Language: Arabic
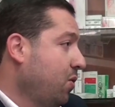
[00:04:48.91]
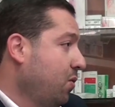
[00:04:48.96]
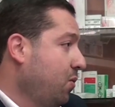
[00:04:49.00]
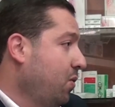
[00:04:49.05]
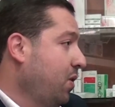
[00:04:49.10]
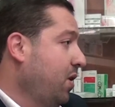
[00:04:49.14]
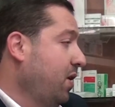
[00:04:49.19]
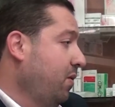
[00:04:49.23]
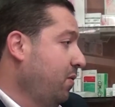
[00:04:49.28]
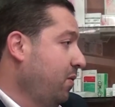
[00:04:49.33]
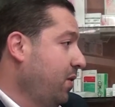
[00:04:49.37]

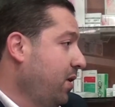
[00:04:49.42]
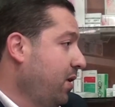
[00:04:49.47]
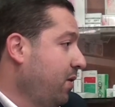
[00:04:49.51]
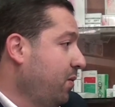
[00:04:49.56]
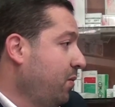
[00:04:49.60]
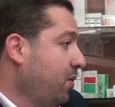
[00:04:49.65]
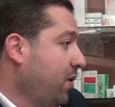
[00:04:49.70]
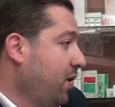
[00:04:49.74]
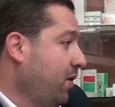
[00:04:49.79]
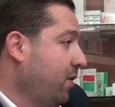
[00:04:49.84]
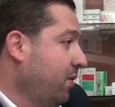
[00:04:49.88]
وال وال
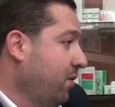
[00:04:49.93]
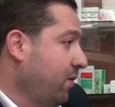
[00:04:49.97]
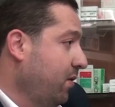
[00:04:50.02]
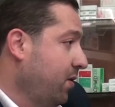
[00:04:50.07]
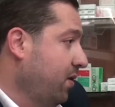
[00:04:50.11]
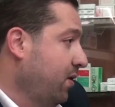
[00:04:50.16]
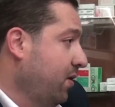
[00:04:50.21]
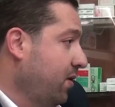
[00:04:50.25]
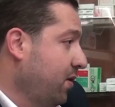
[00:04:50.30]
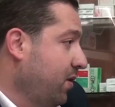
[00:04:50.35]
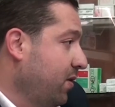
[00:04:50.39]
وال
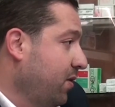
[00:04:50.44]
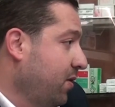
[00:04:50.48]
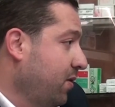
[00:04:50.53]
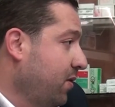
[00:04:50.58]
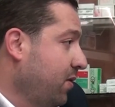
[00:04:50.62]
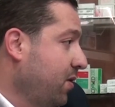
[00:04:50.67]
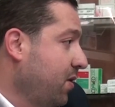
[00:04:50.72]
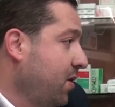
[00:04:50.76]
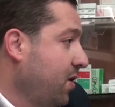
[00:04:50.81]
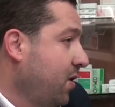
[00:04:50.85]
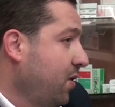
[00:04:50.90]
آه،
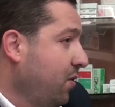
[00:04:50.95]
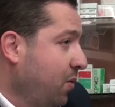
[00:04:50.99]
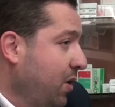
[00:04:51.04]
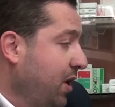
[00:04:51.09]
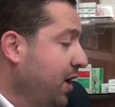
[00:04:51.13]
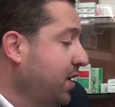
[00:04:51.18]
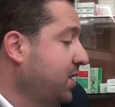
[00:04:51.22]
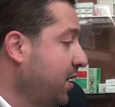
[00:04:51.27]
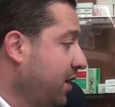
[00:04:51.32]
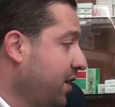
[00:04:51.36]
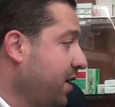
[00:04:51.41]

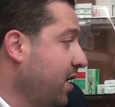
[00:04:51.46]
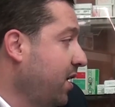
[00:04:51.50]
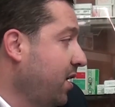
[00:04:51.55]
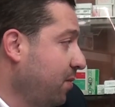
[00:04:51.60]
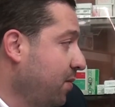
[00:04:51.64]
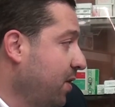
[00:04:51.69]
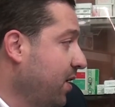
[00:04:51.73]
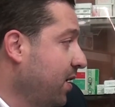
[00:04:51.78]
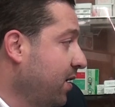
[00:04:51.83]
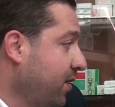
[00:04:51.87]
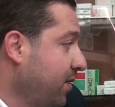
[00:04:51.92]
والعيشة
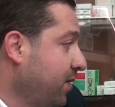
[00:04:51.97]
الكريمة يعني.